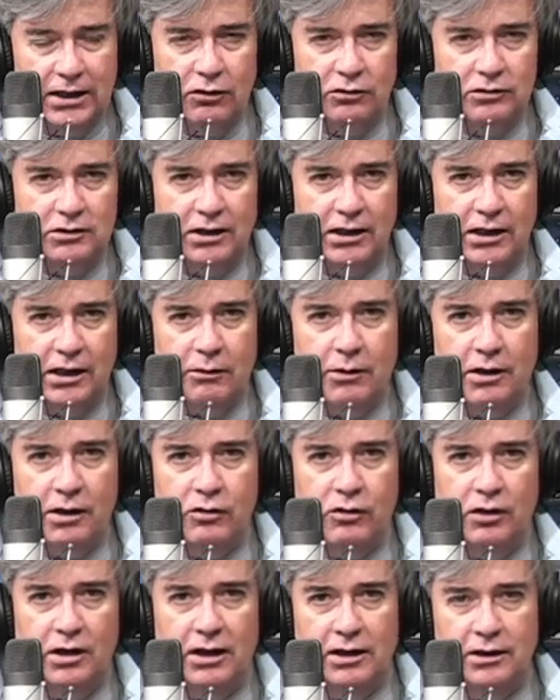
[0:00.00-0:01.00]
que no tiene que ver
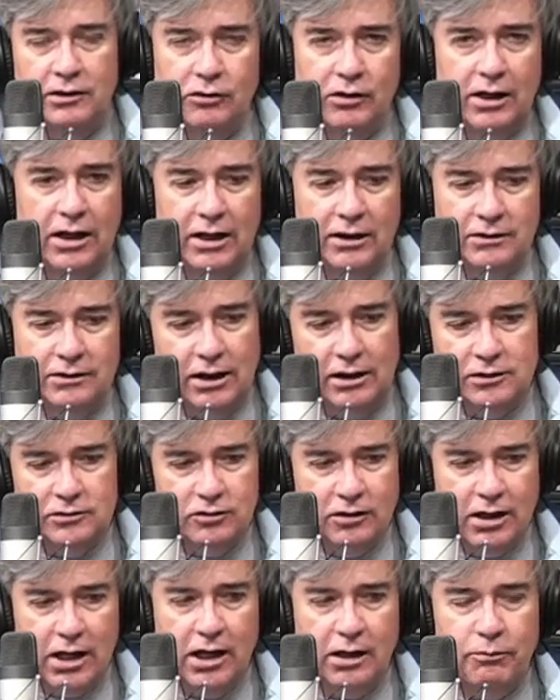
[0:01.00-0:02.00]
con editoriales
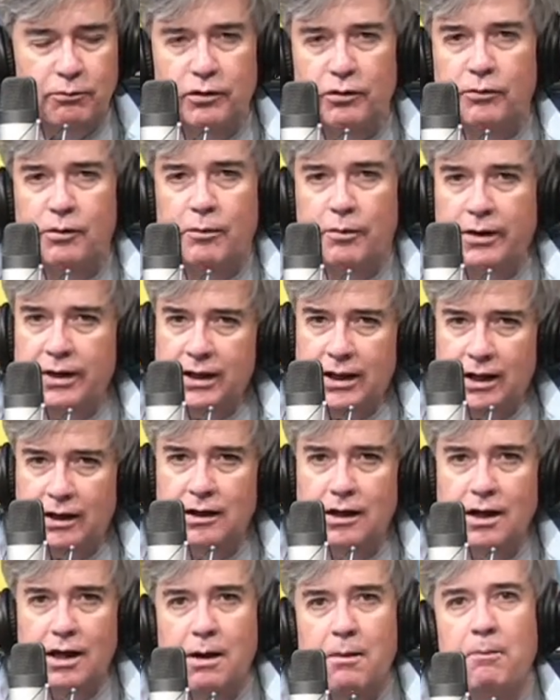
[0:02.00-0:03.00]
tradicionales, pero me
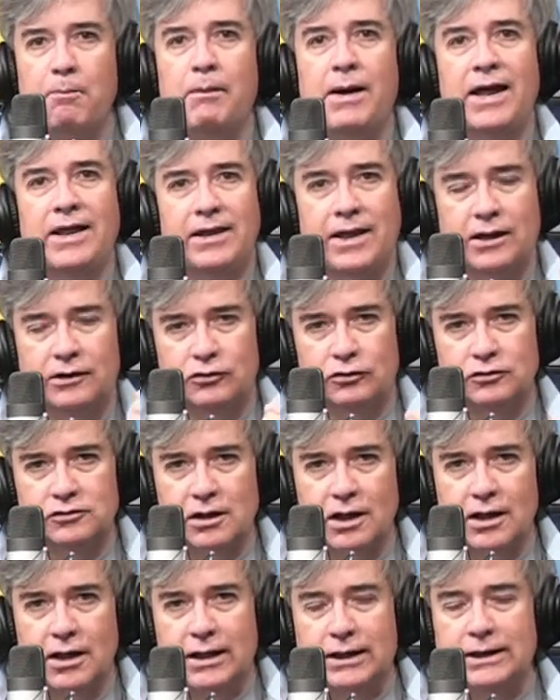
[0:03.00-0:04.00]
pedían más
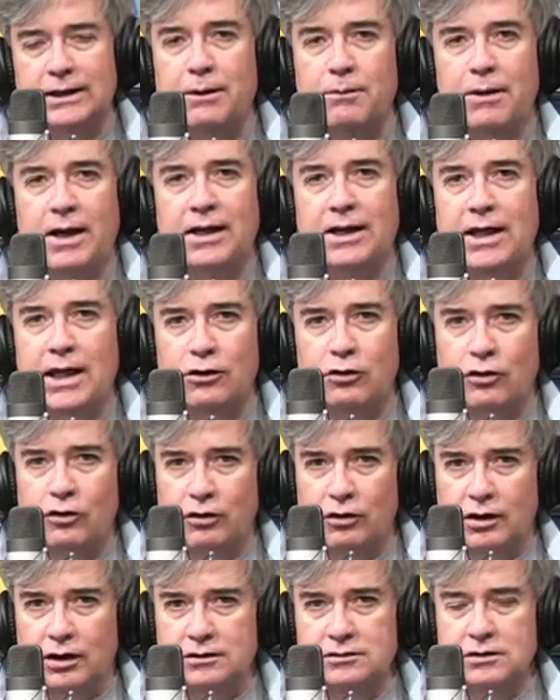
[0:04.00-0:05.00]
datos de María
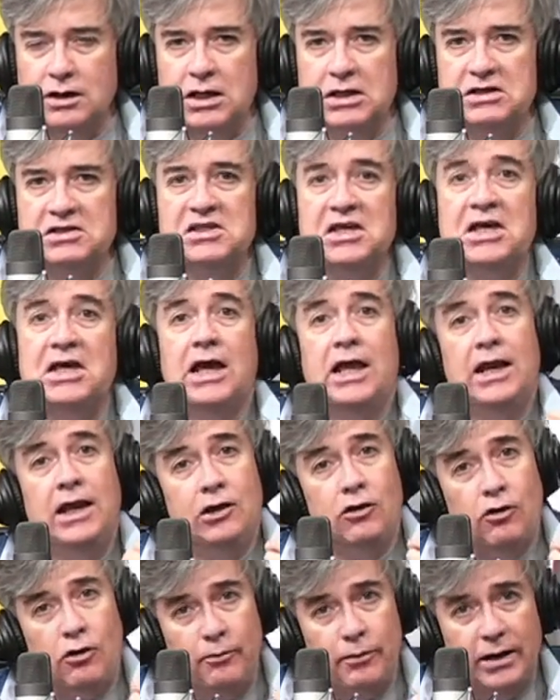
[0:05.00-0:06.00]
Dolores. Si
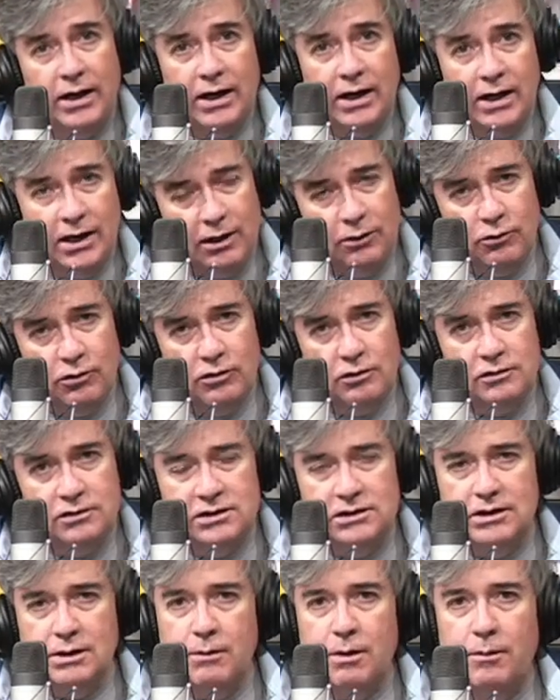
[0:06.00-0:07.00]
querés comprar el libro,
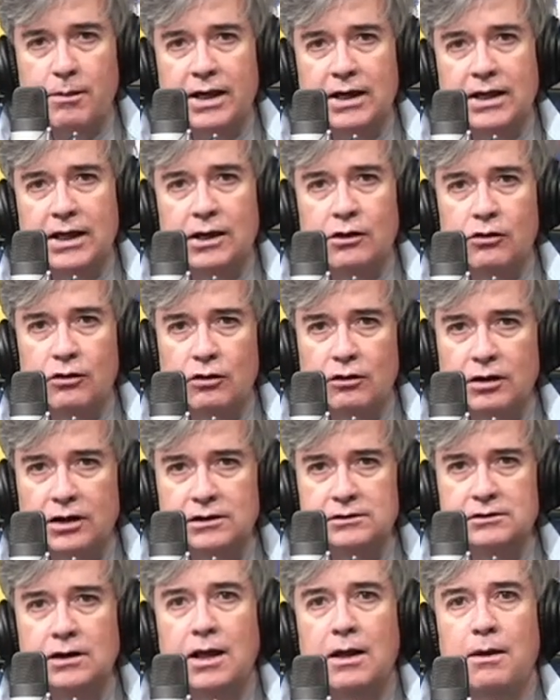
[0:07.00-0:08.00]
se llama María
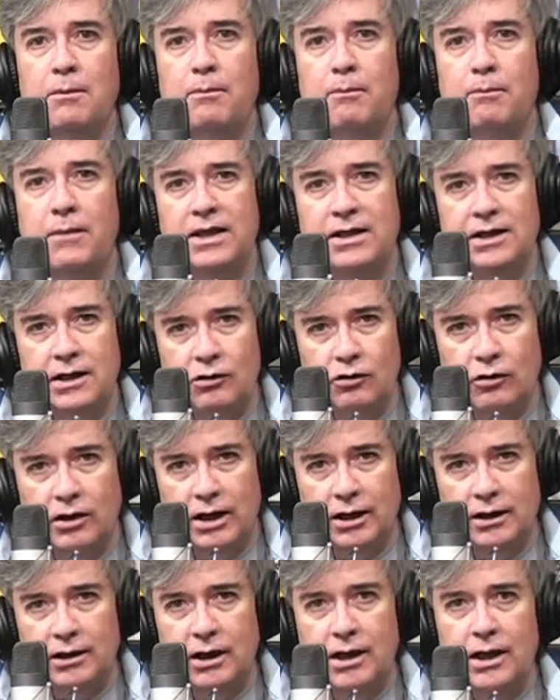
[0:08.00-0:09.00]
Dolores, madre
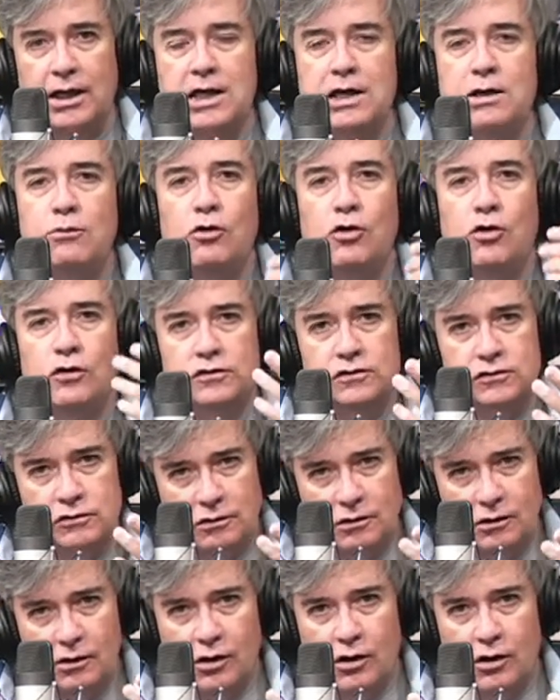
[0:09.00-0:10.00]
coraje. Y vos,
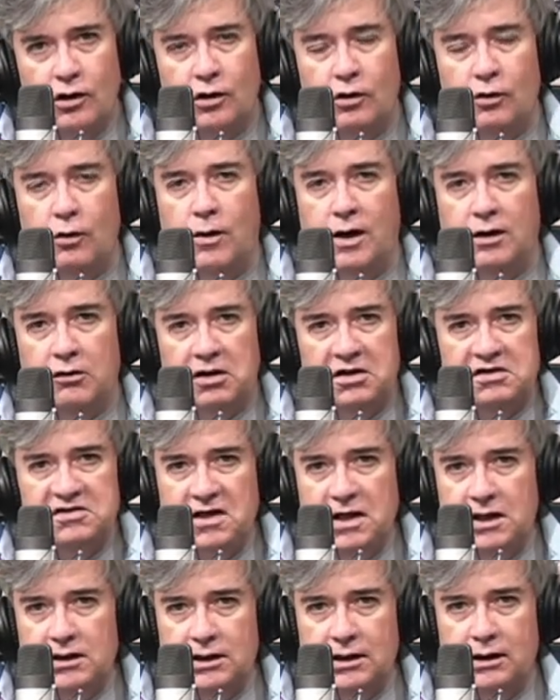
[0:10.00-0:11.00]
como
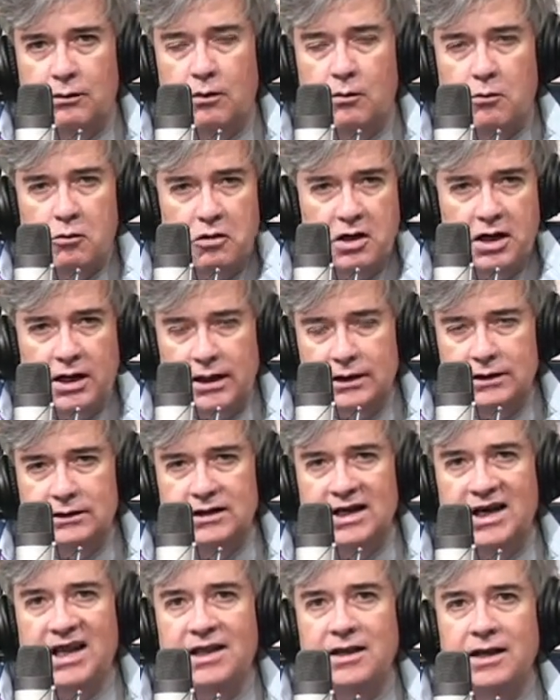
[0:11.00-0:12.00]
adolescente, como mujer,
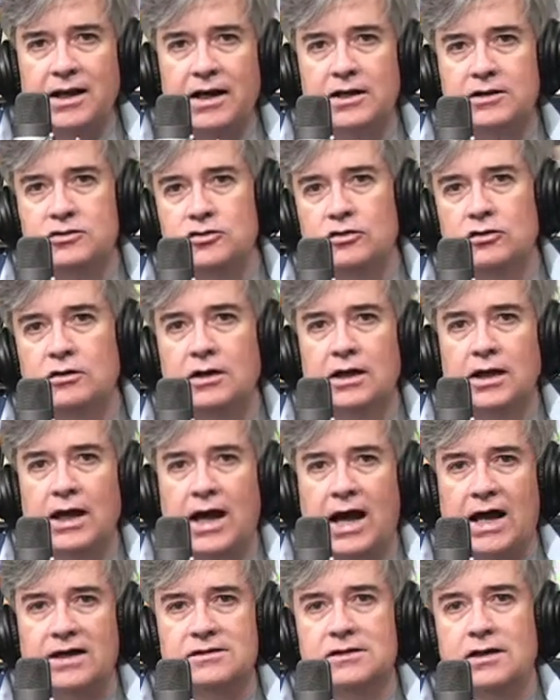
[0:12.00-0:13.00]
tenés derecho
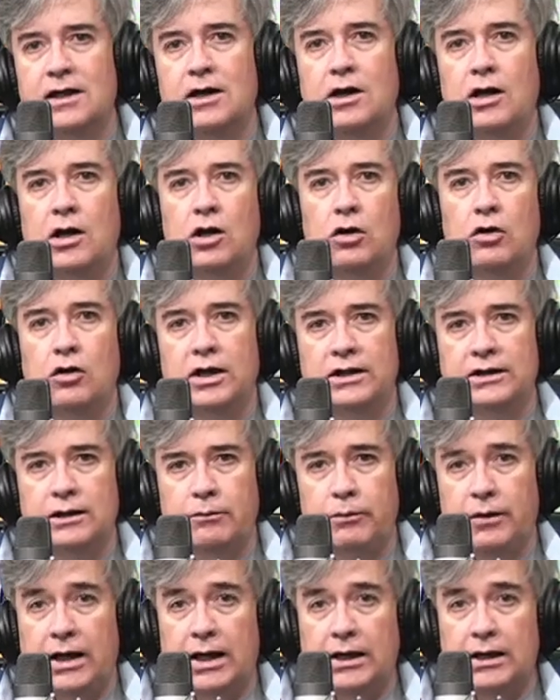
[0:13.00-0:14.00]
a hacer lo que
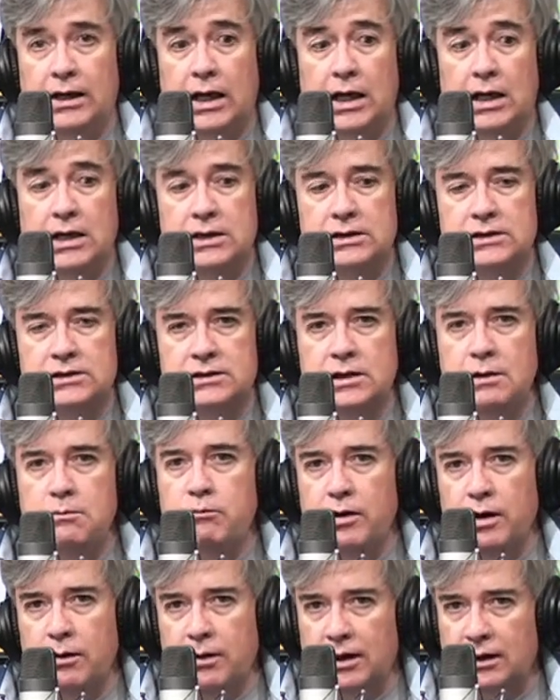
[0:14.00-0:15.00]
te plazca.
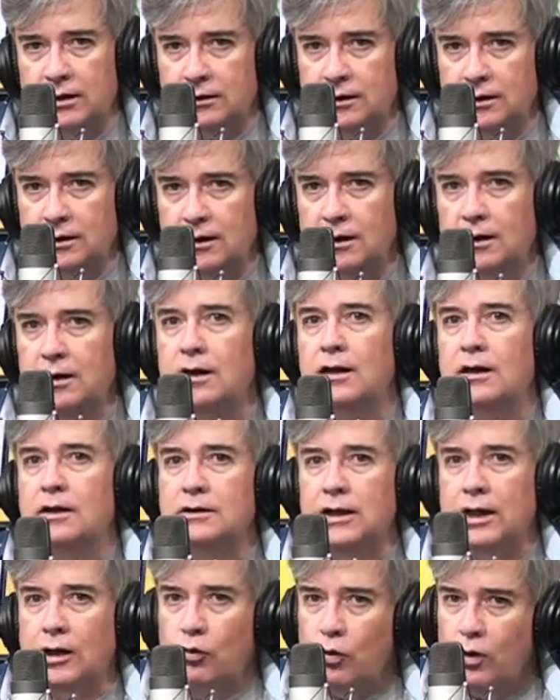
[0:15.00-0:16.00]
Simplemente
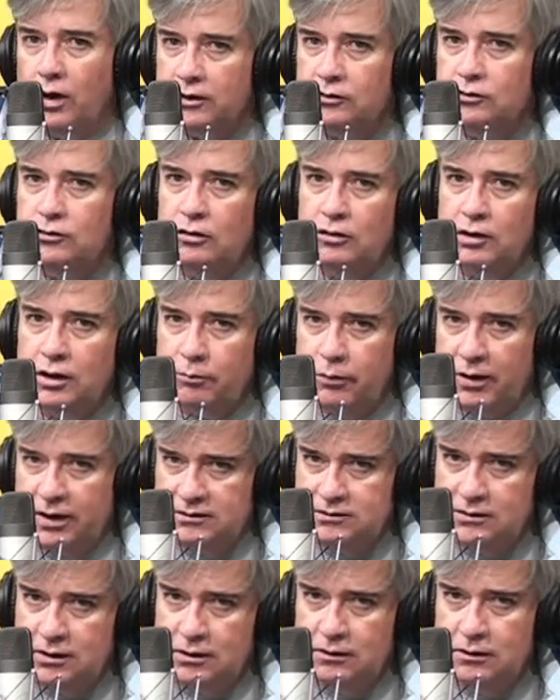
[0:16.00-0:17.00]
te cuento lo que
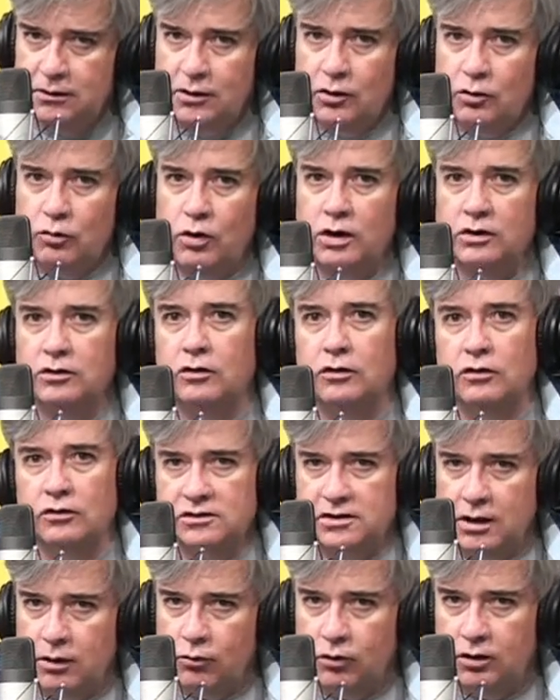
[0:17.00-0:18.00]
pasa cuando no
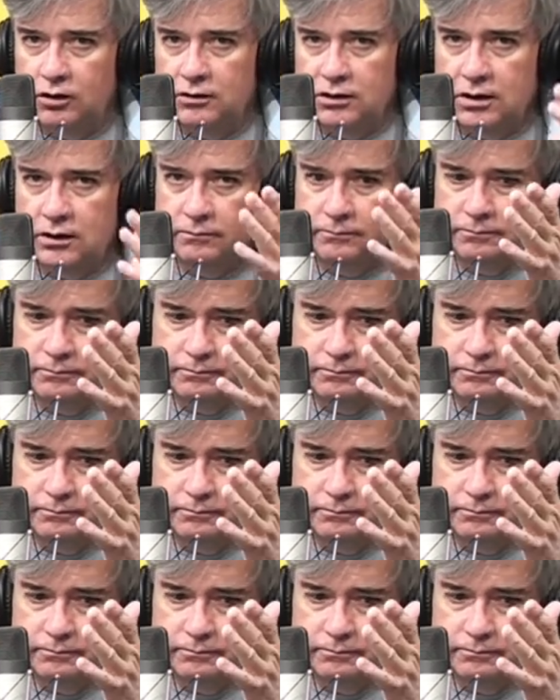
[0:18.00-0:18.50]
se aborta.